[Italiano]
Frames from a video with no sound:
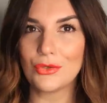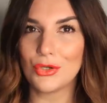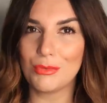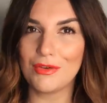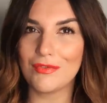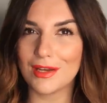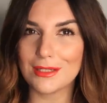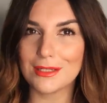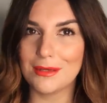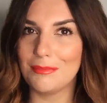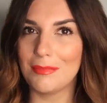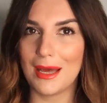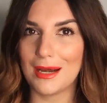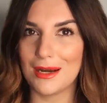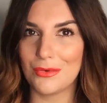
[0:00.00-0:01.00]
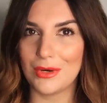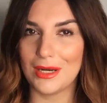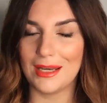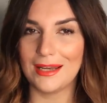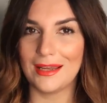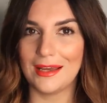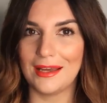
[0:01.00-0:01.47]
cioè mi fa schippare
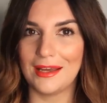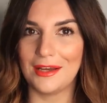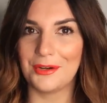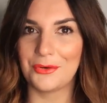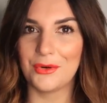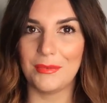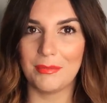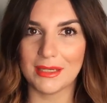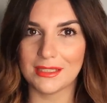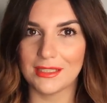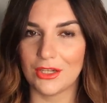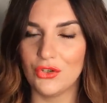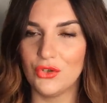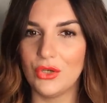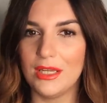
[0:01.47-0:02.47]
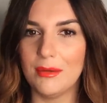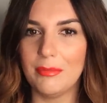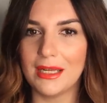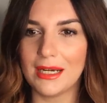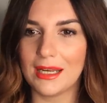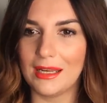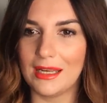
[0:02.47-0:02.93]
quel, quel, passaggio lì
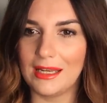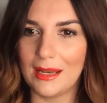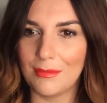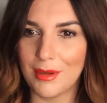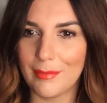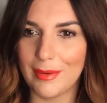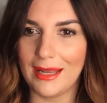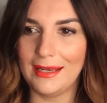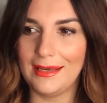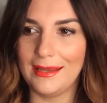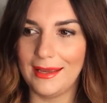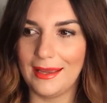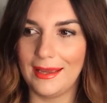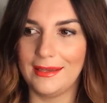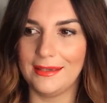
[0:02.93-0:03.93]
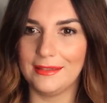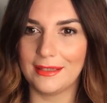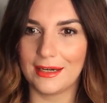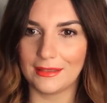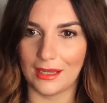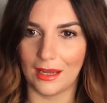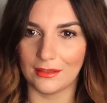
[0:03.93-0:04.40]
perché la mia pelle è
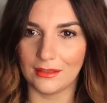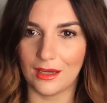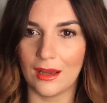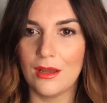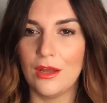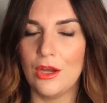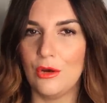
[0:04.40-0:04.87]
idratata.